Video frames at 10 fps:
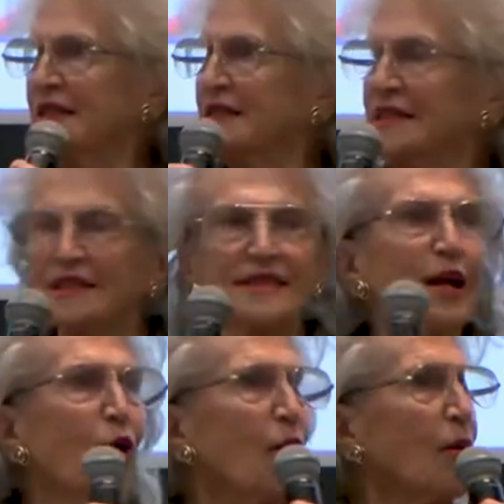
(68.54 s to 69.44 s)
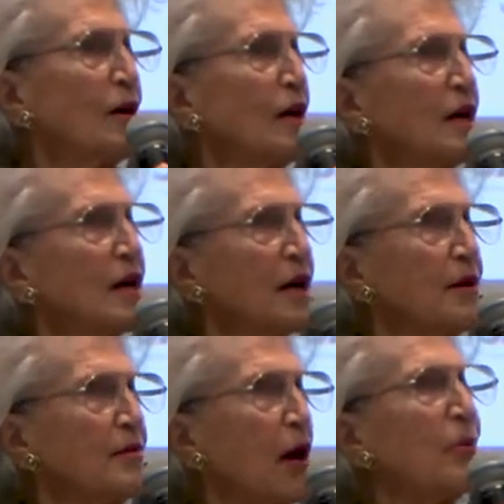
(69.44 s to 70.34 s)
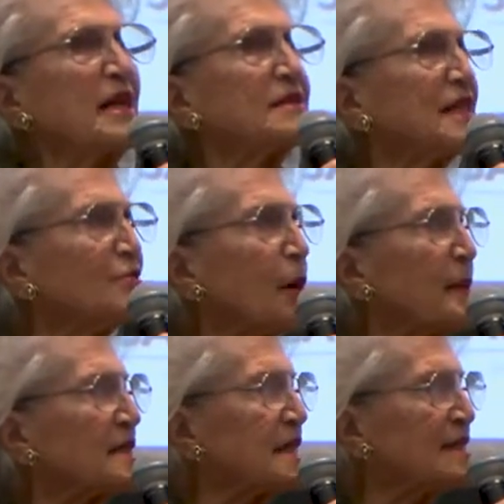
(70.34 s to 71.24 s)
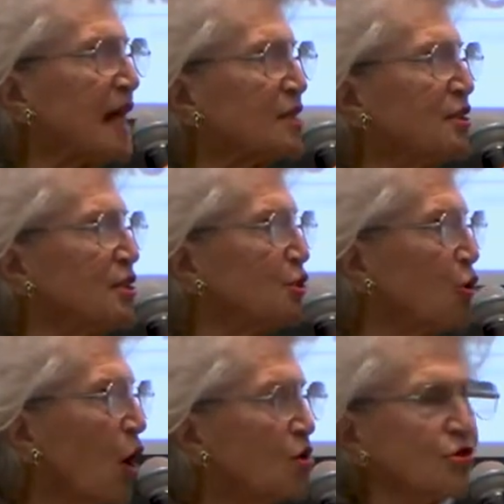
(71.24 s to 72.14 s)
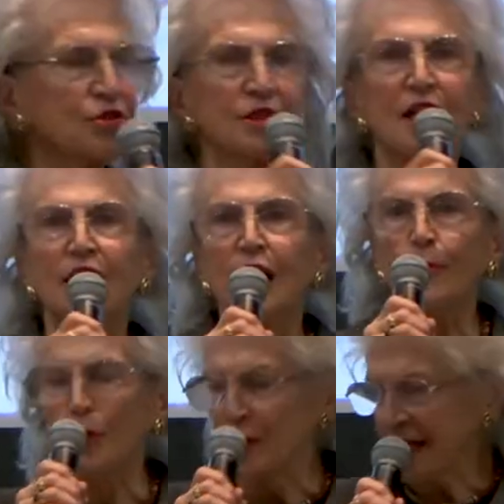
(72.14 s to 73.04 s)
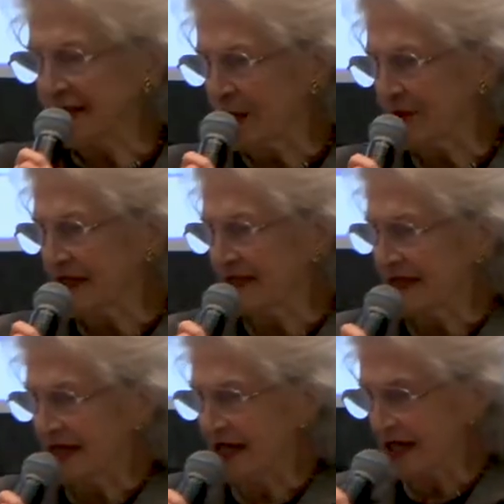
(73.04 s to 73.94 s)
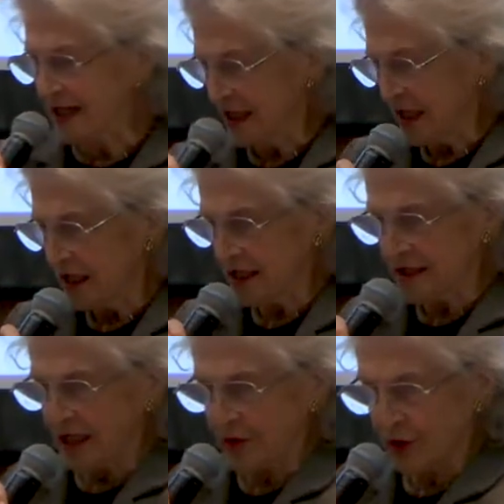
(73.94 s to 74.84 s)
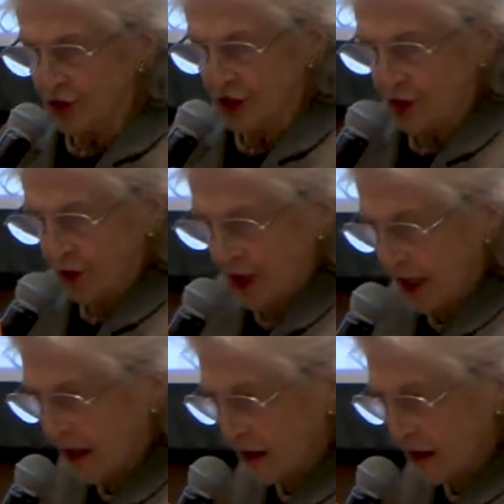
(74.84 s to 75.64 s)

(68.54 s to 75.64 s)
e que estão uh, aumentando a percentagem de idosos na população brasileira. Então, eu digo, é